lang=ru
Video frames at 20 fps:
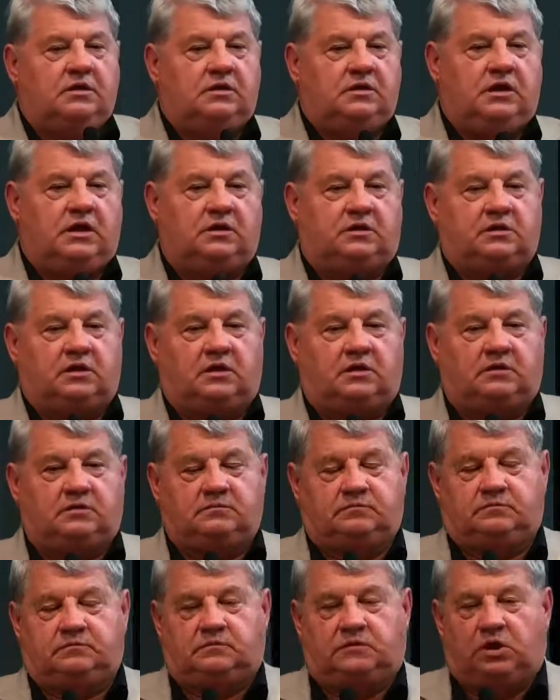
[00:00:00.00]
Это
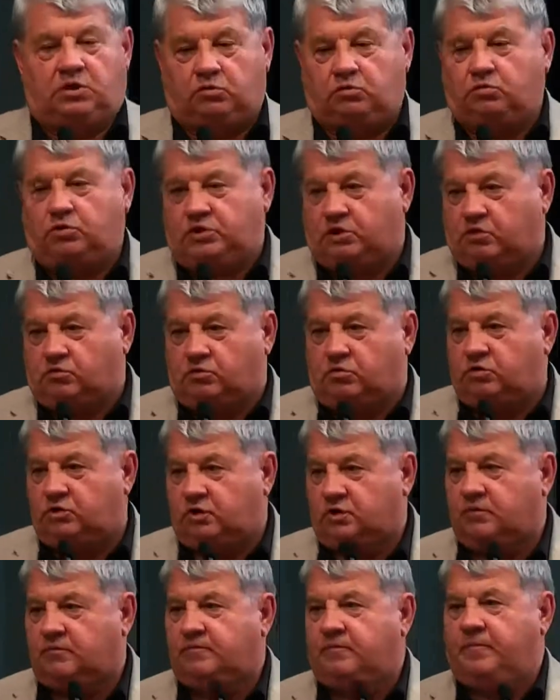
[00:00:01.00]
руки,
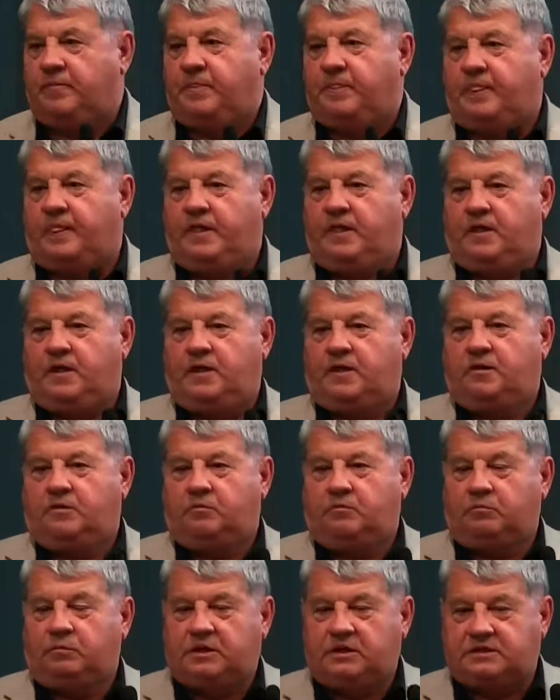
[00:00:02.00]
ноги.
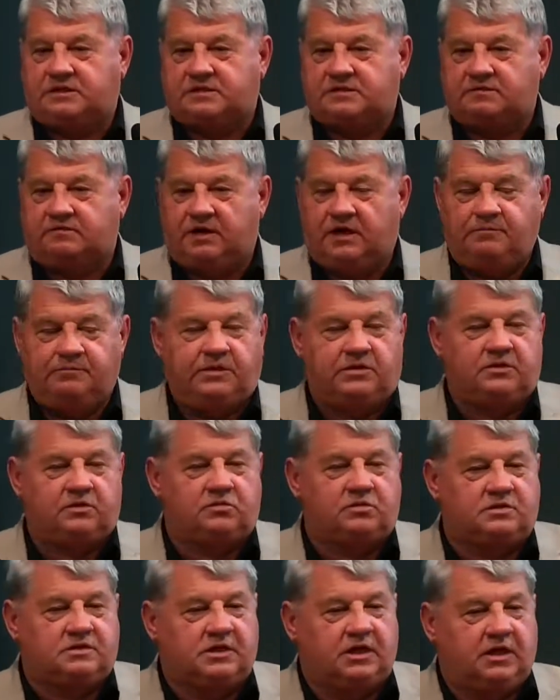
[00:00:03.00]
Мы с вами,
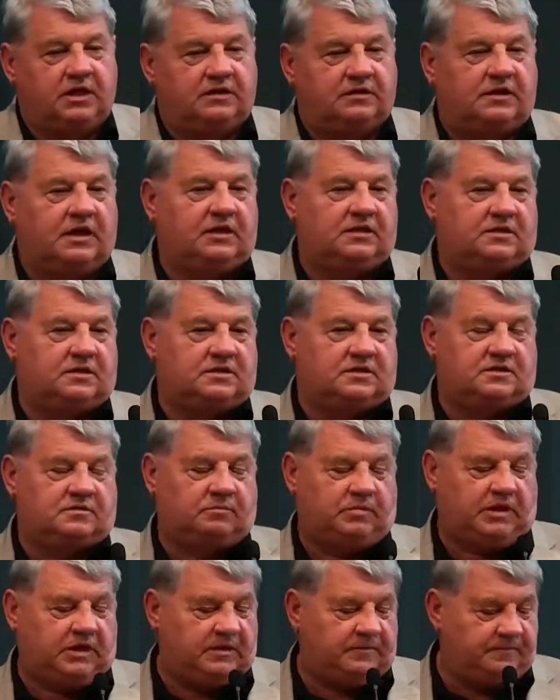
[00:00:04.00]
друзья, на этой
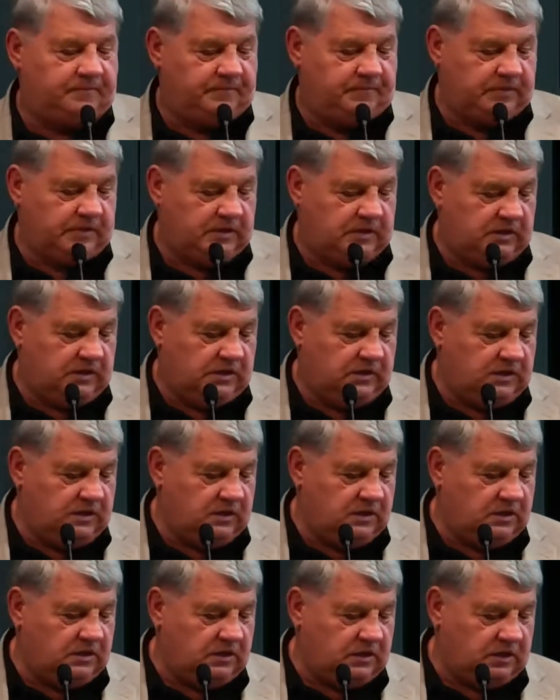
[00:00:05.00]
земле.
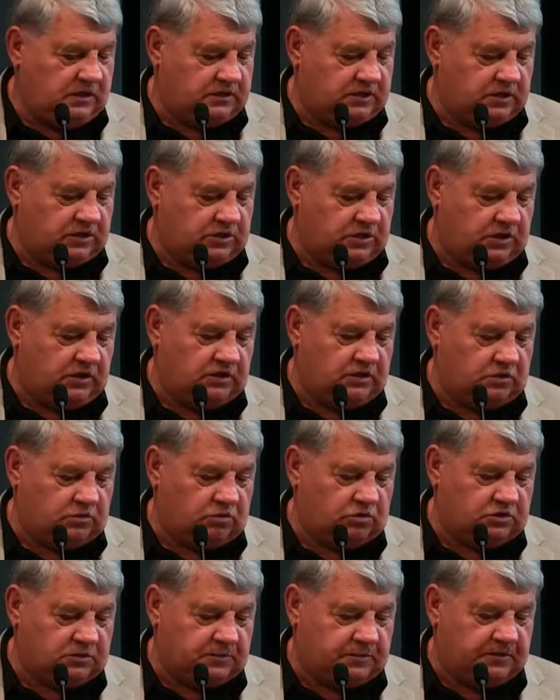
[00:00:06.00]
Это тело
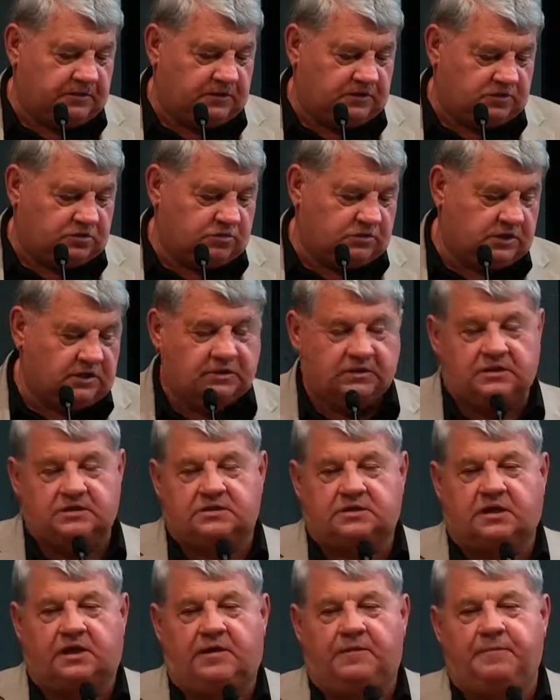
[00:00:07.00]
Господа Иисуса
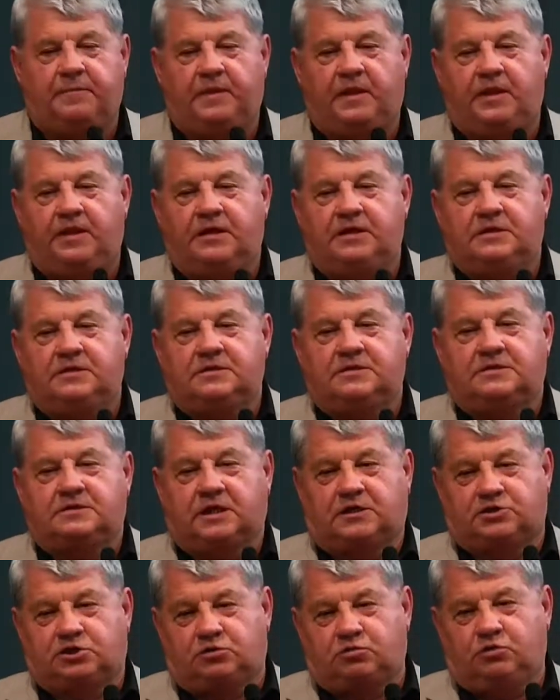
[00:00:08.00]
Христа,
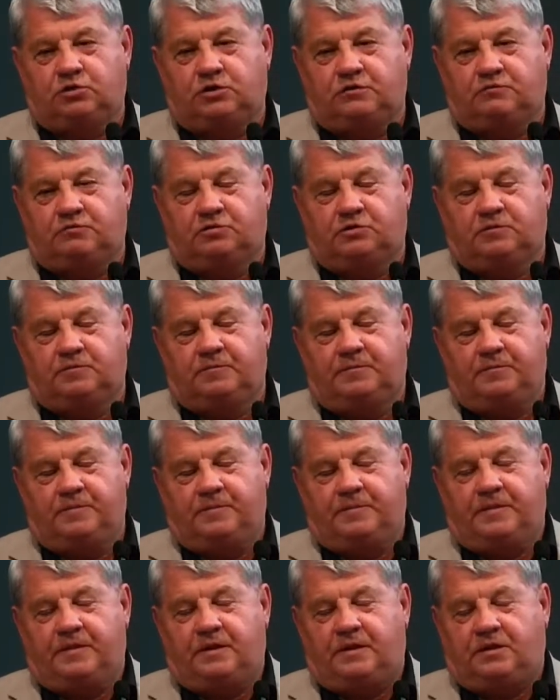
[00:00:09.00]
за что его,
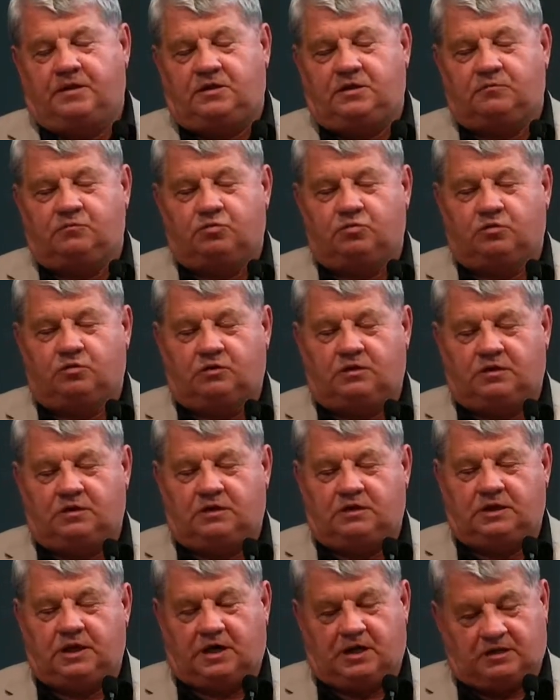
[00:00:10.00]
ему,
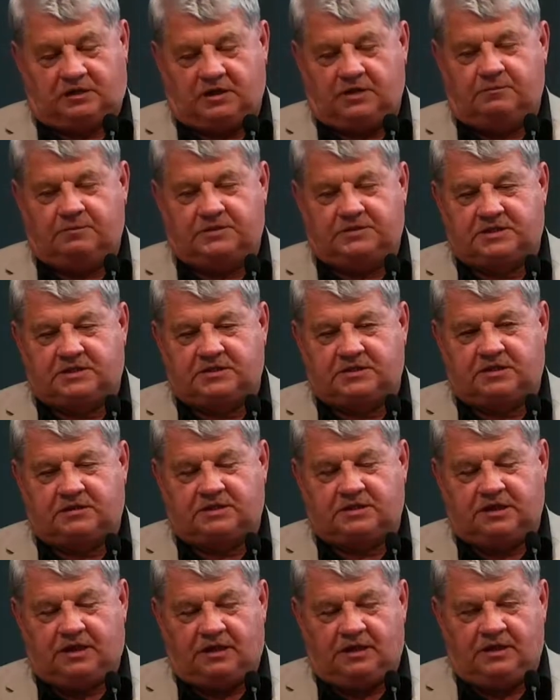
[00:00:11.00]
я хотел бы
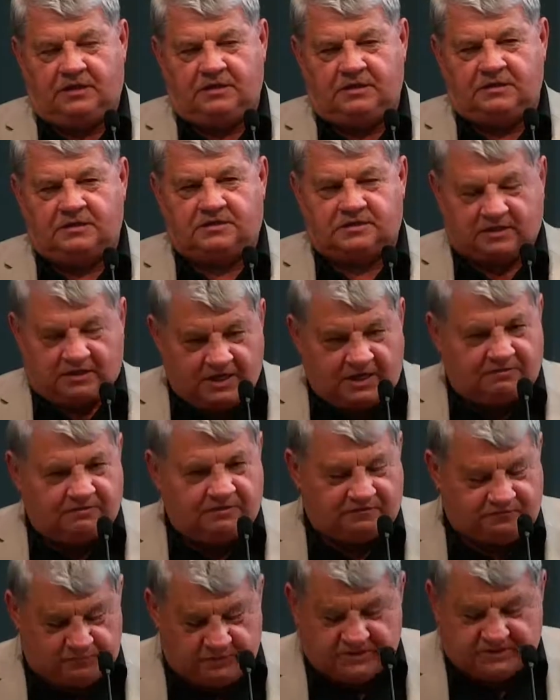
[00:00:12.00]
сказать,
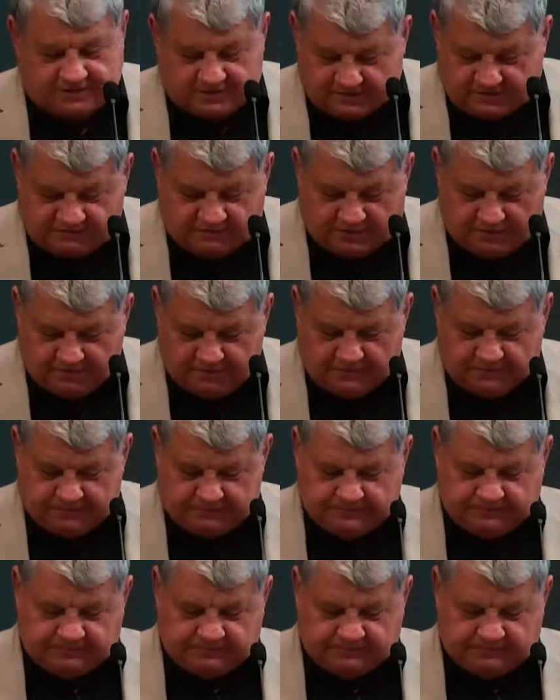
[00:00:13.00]
слава вместе с вами.